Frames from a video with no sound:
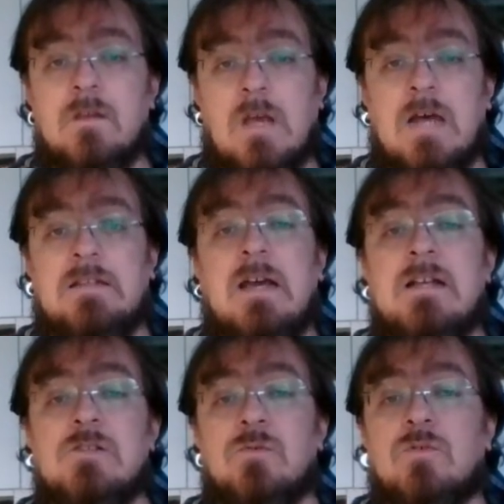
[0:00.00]
andare
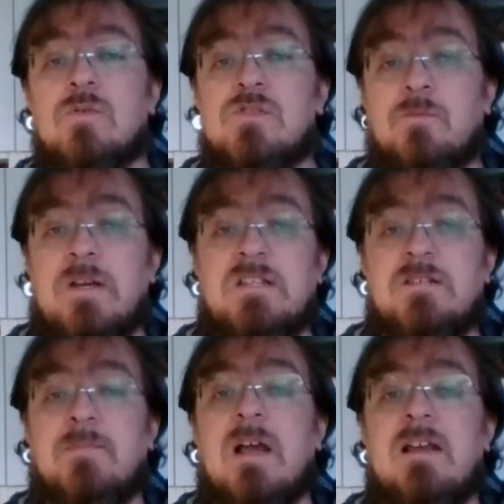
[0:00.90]
sul corso
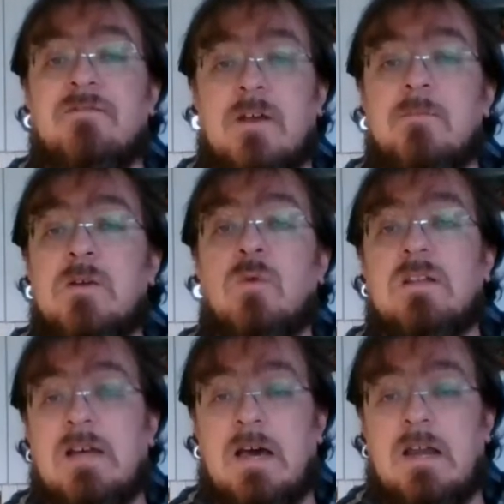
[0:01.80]
principale a farmi
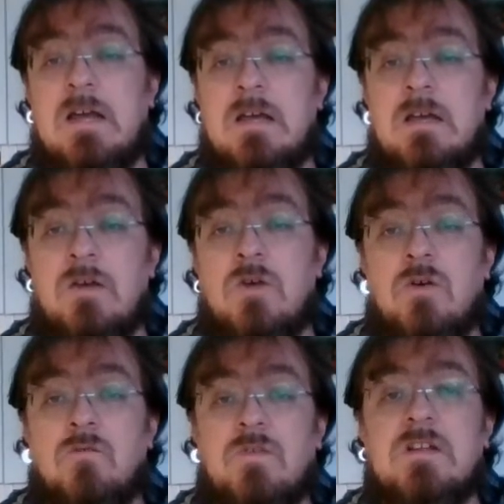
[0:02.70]
guardare.
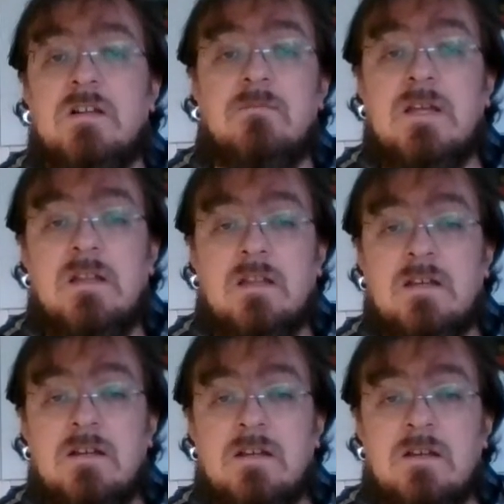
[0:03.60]

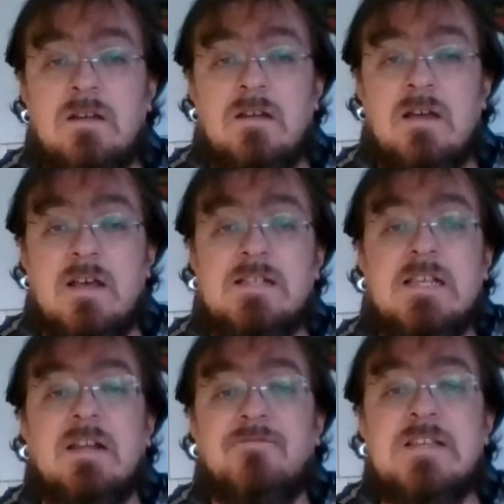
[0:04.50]
Finalmente
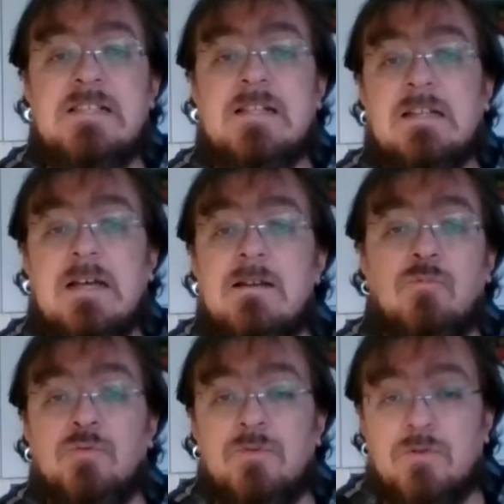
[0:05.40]
essere vista dal
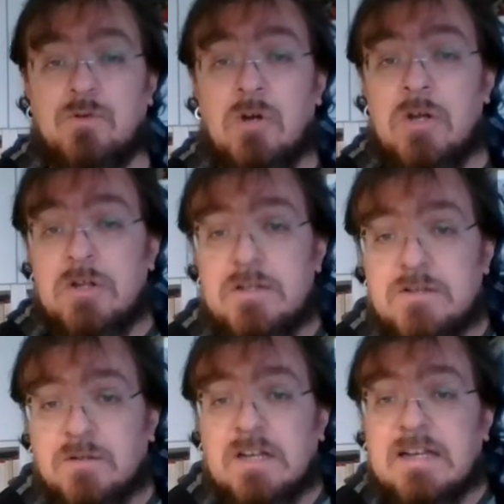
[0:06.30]
mondo, di
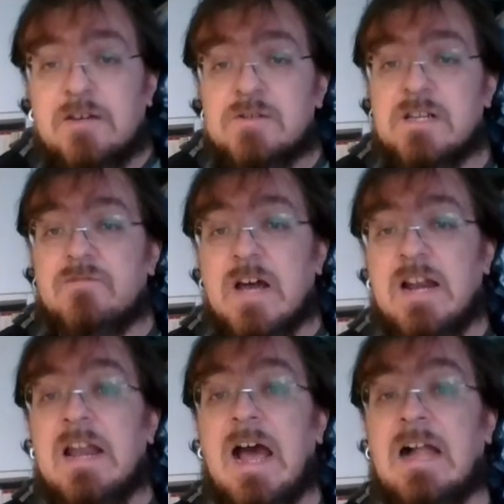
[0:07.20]
sottecchi osservare
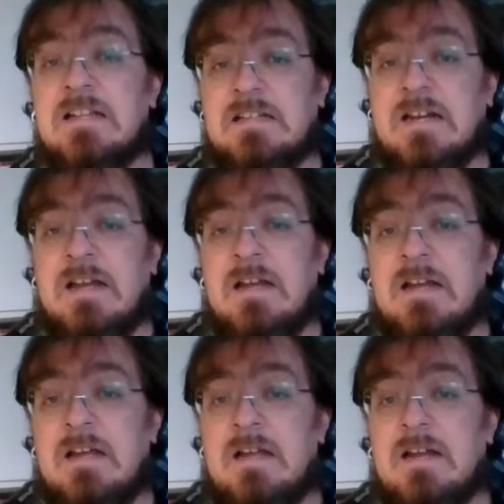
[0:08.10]
le altre,
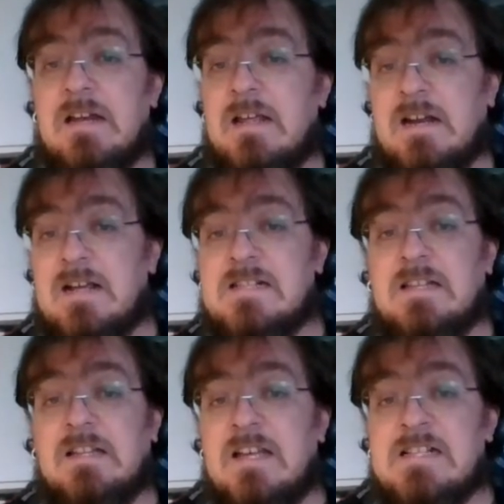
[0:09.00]
le ragazze
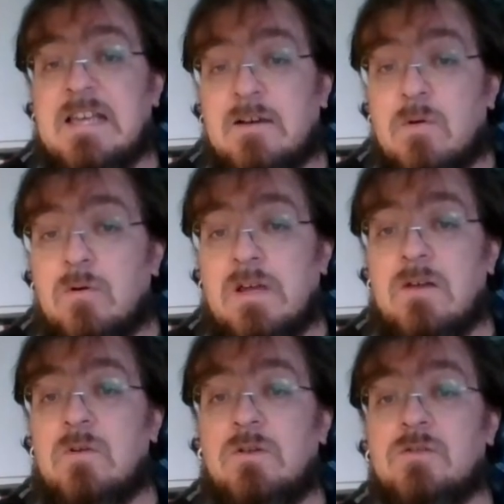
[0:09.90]
tedesche, quello che
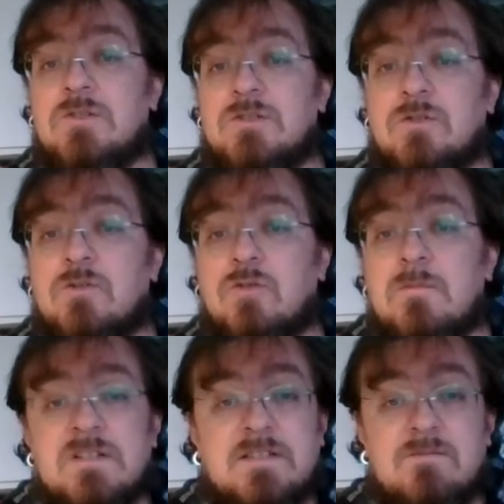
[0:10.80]
hanno indosso,
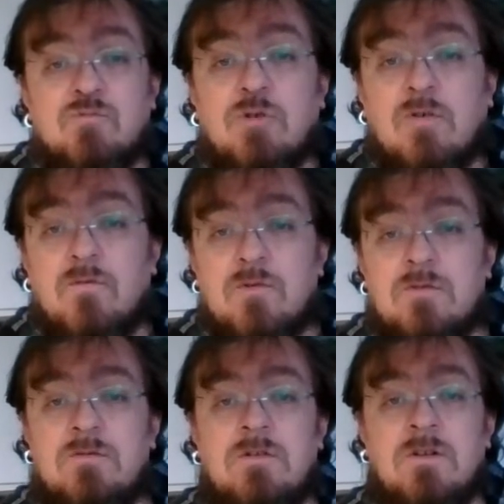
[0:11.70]
come si
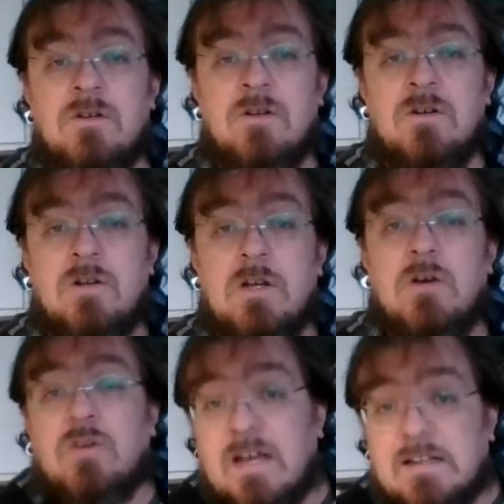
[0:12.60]
muovono, le
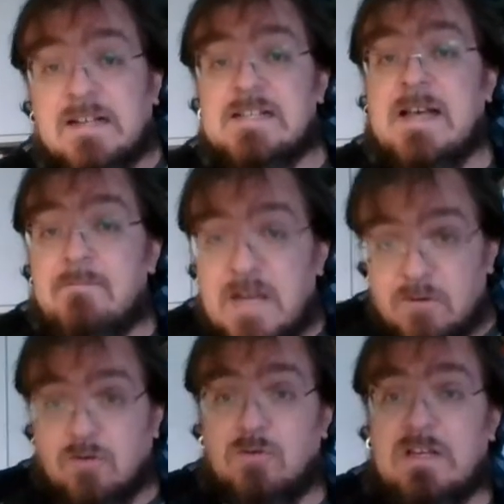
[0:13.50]
occhiate che scambiano
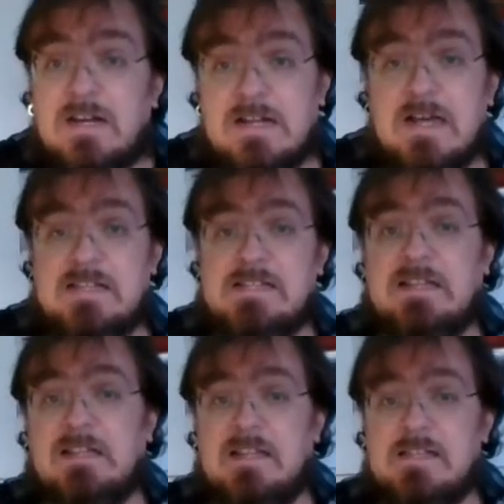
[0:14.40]
con i ragazzi
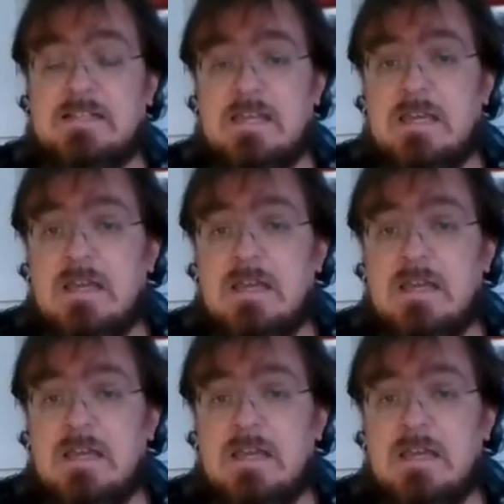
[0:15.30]
tedeschi